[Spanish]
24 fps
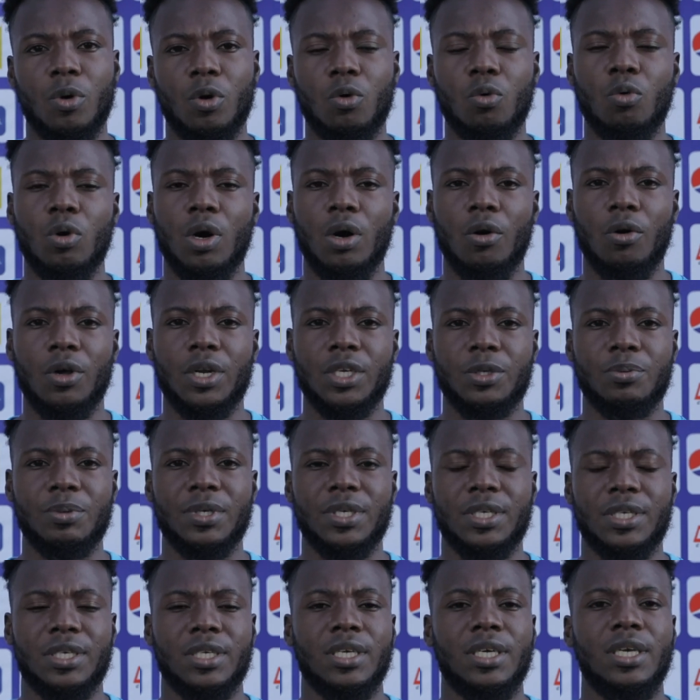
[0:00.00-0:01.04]
jugadores
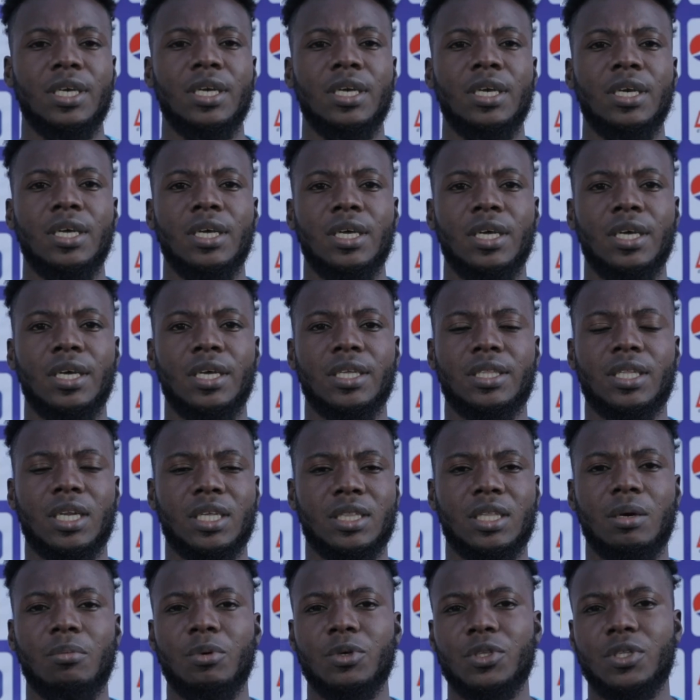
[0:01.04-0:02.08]
pues eh,
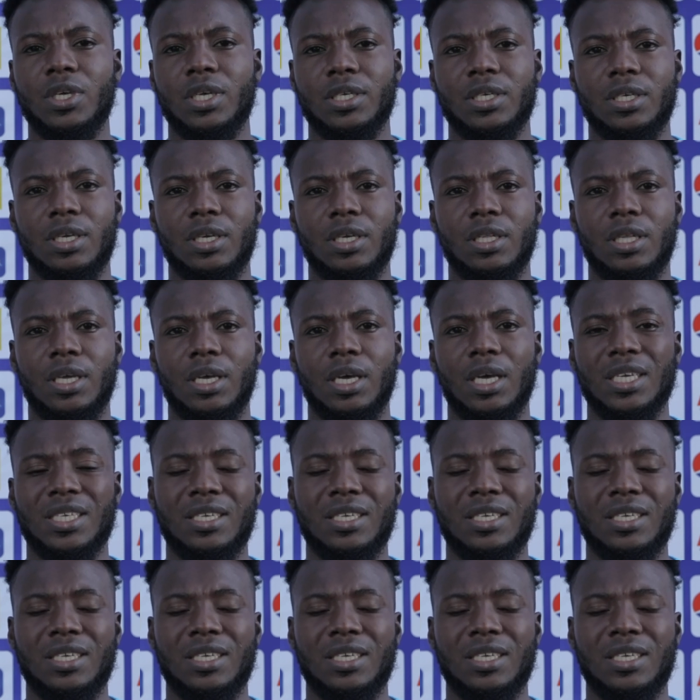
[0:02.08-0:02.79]
tratamos de,